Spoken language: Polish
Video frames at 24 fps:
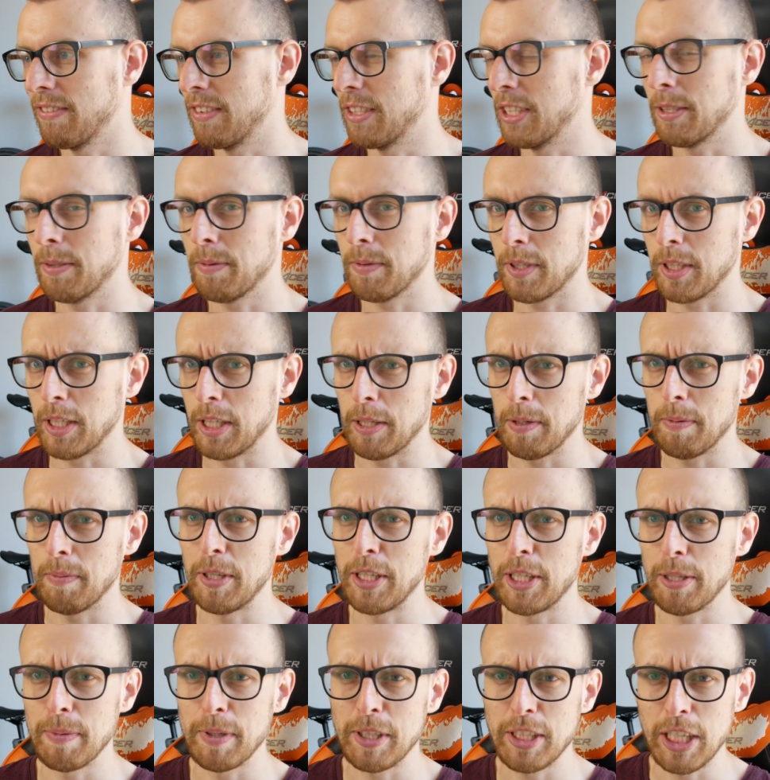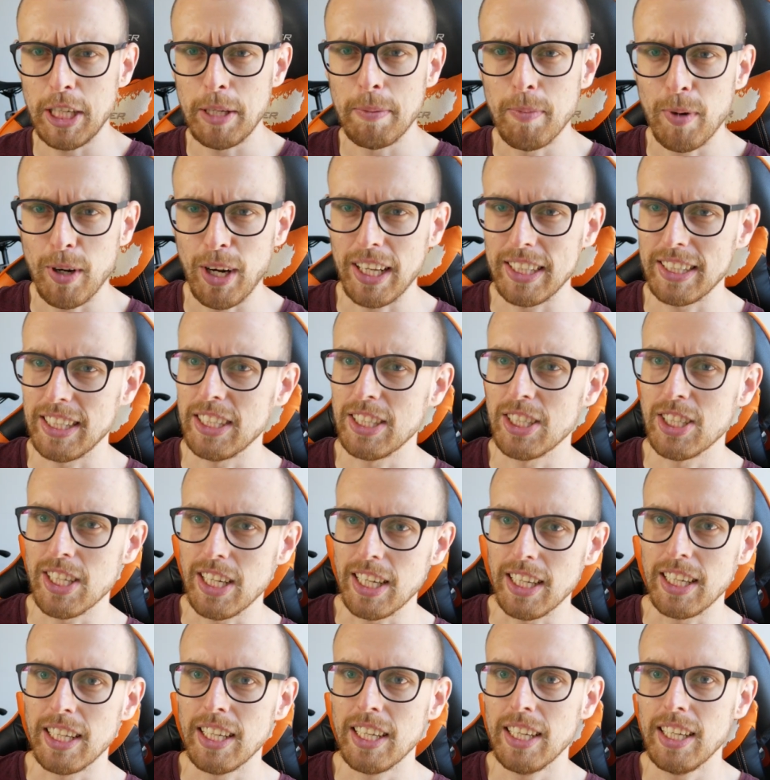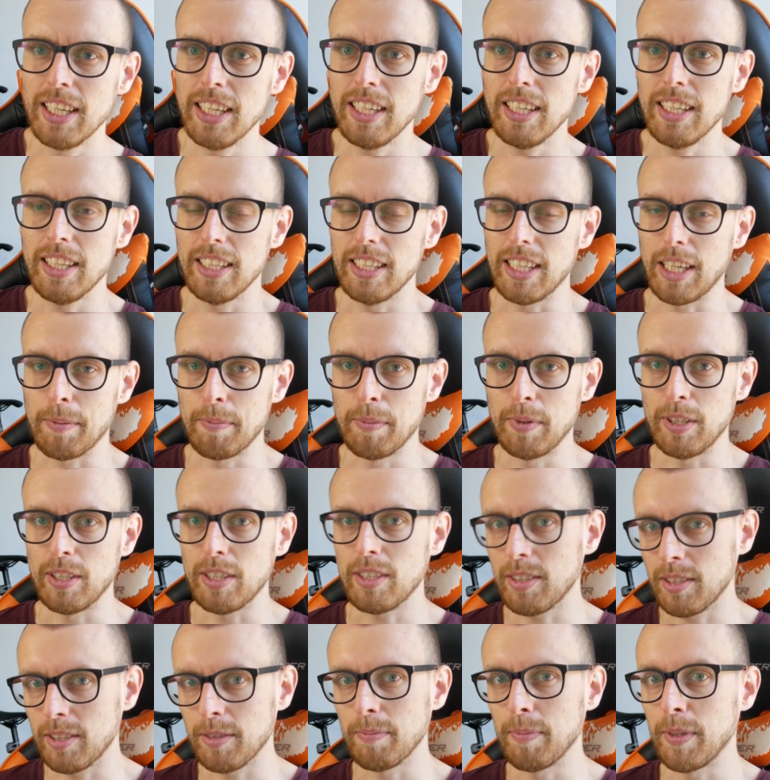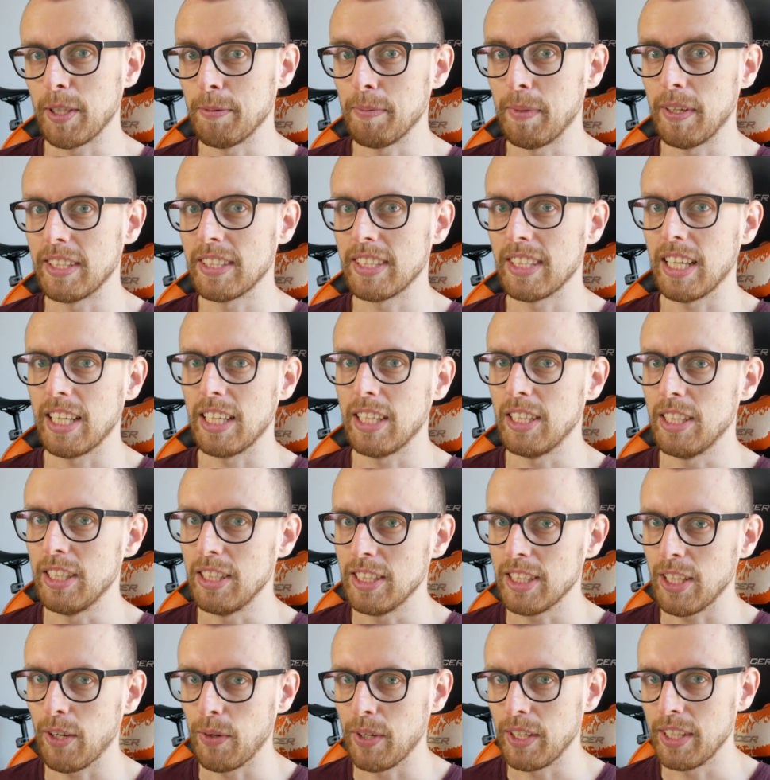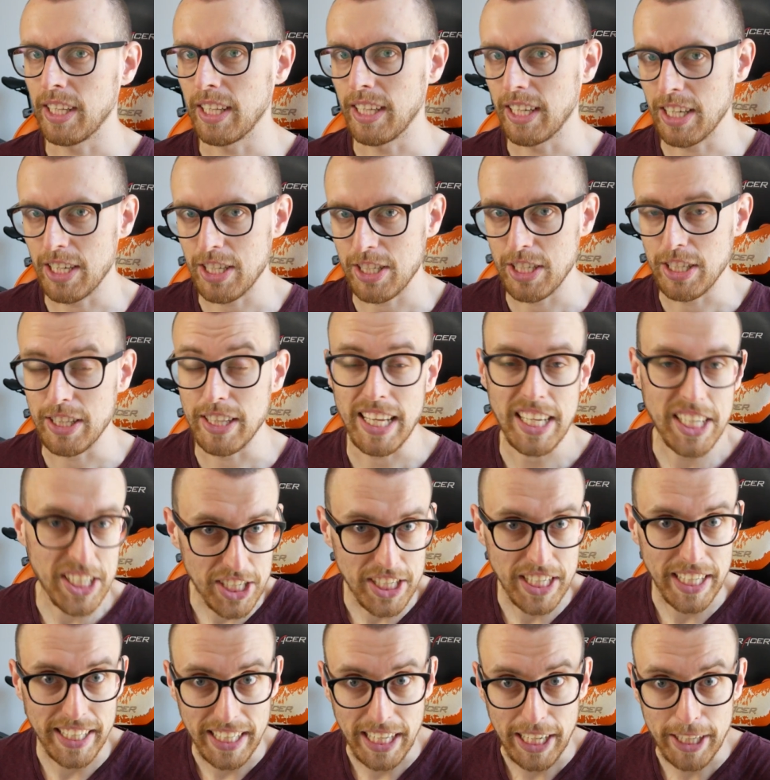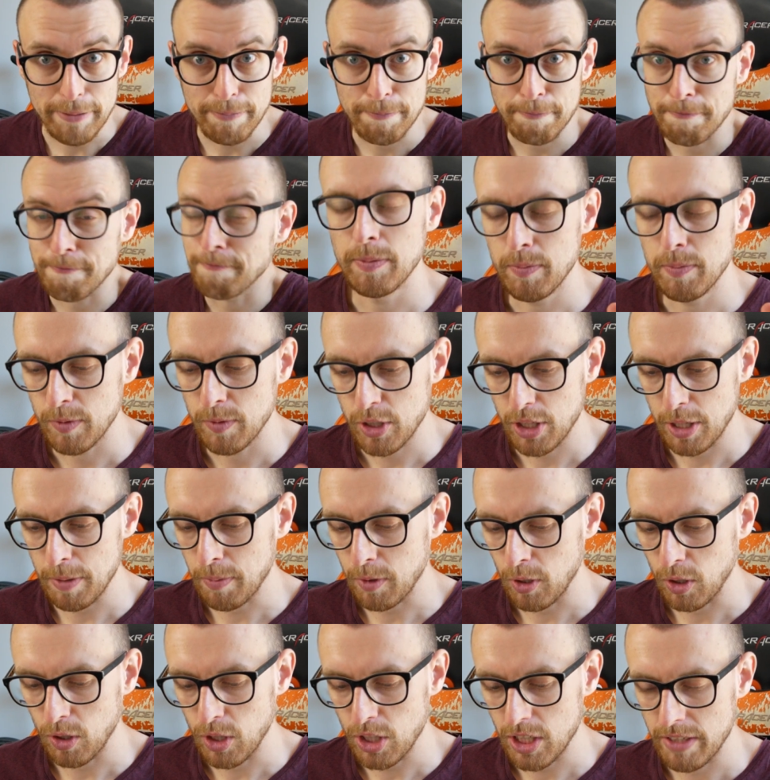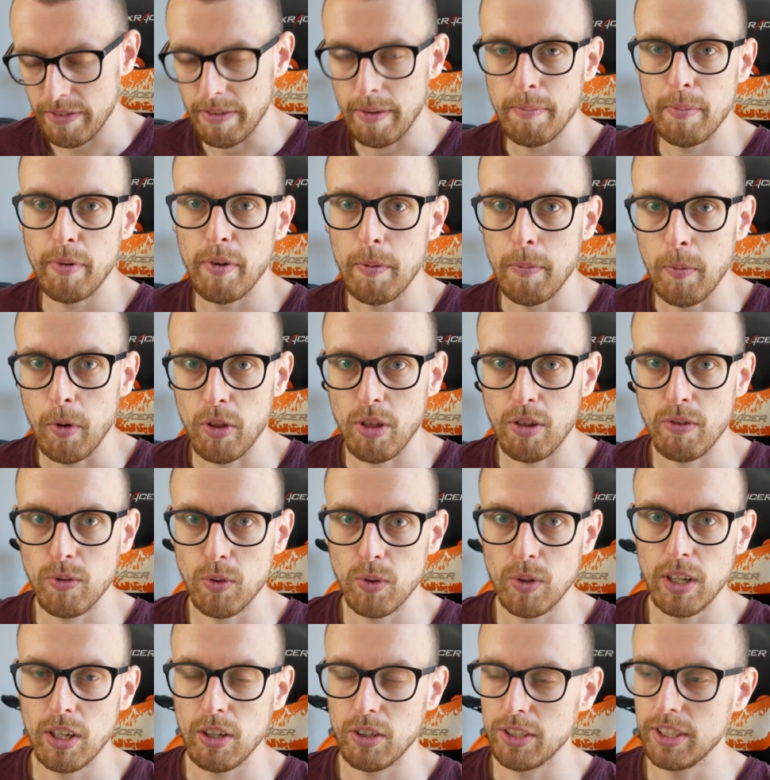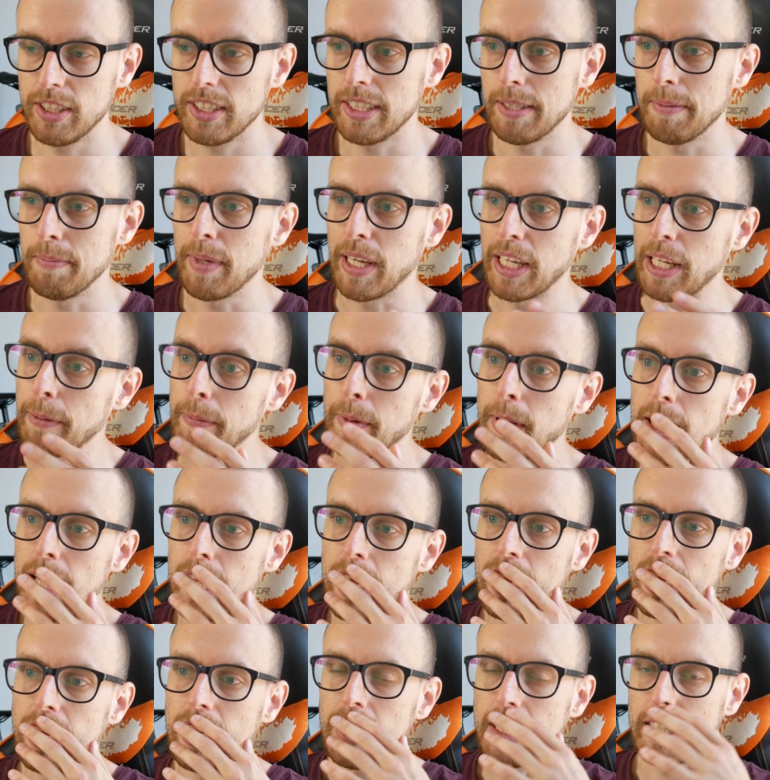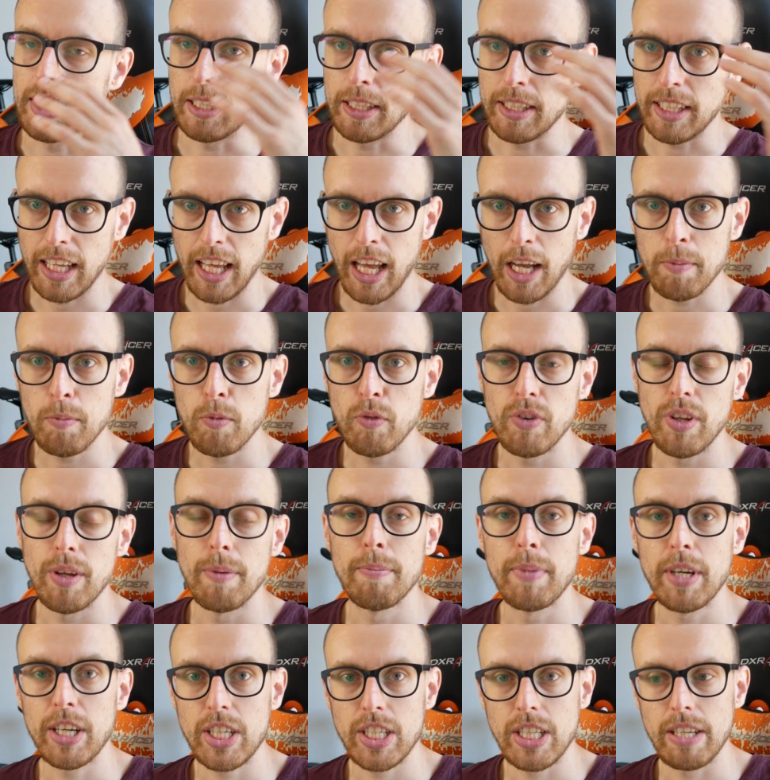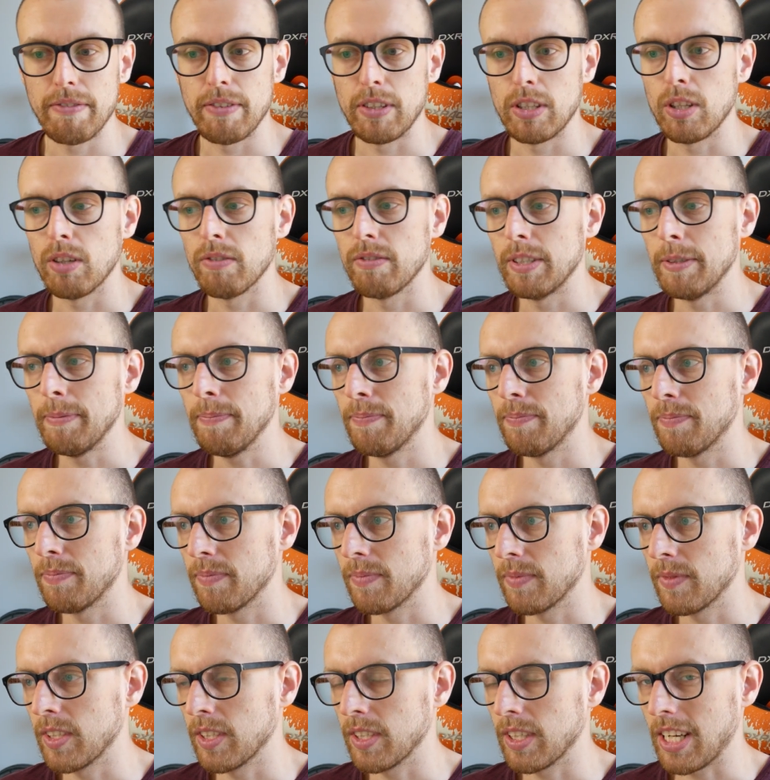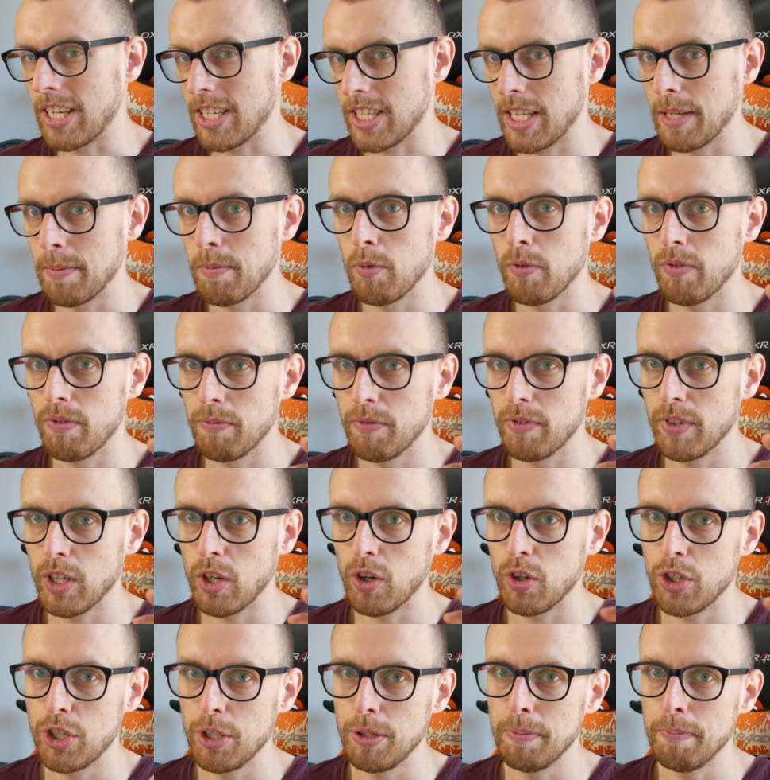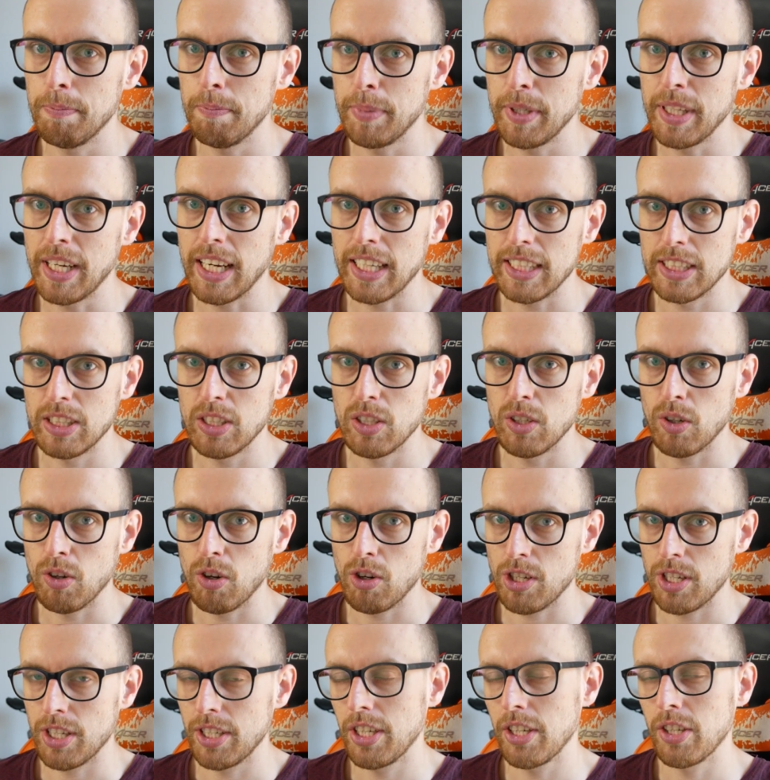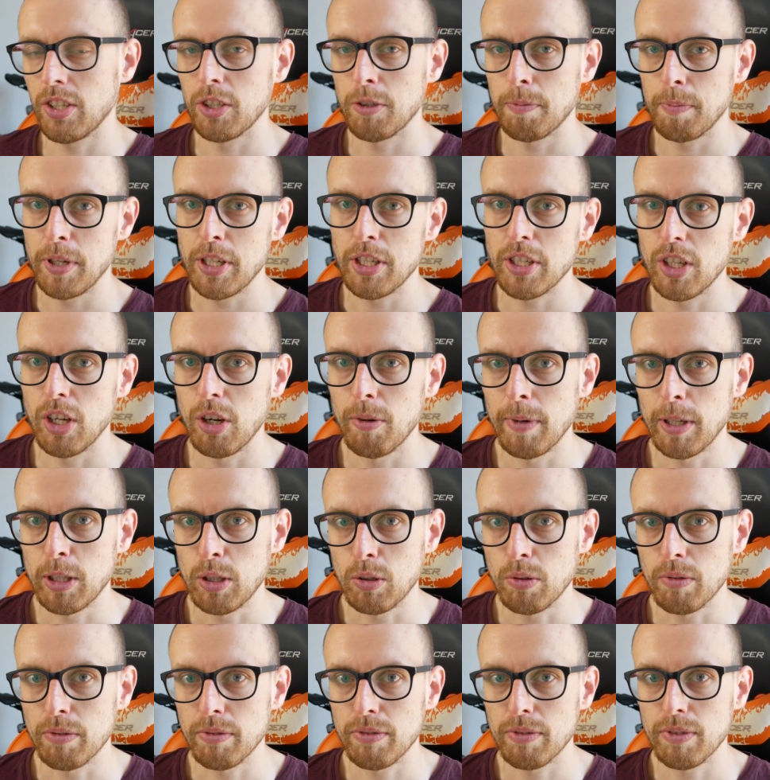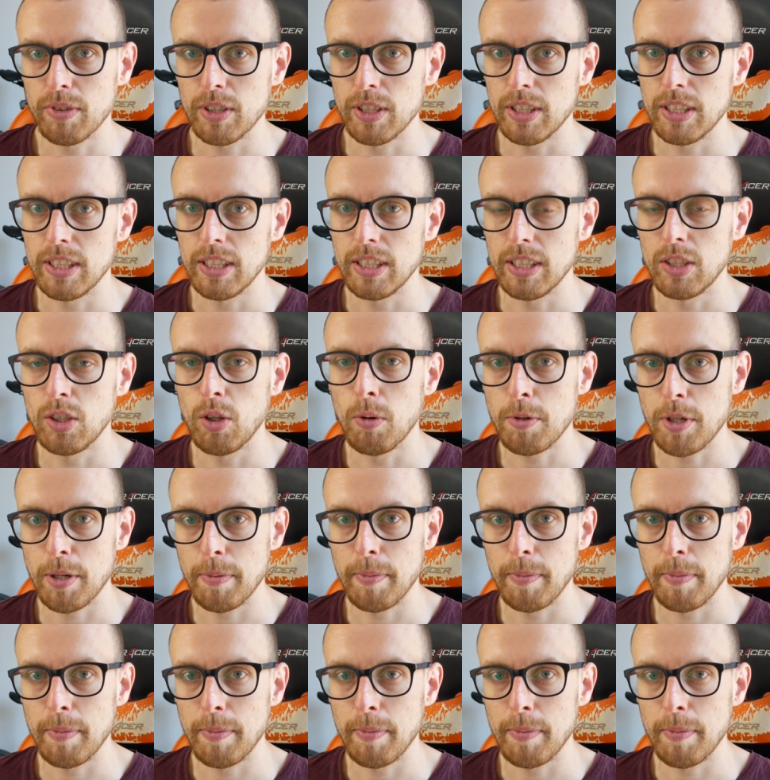więc y, będziemy chcieli pokazać, że jakby bez mięsa i całej tej reszty też się da. Szybko jeszcze Wam powiem, o co w ogóle chodzi z tym biegiem. Y, tak jak mówiłem, bieg sztafetowy, każdemu wychodzi pi razy około 65 km do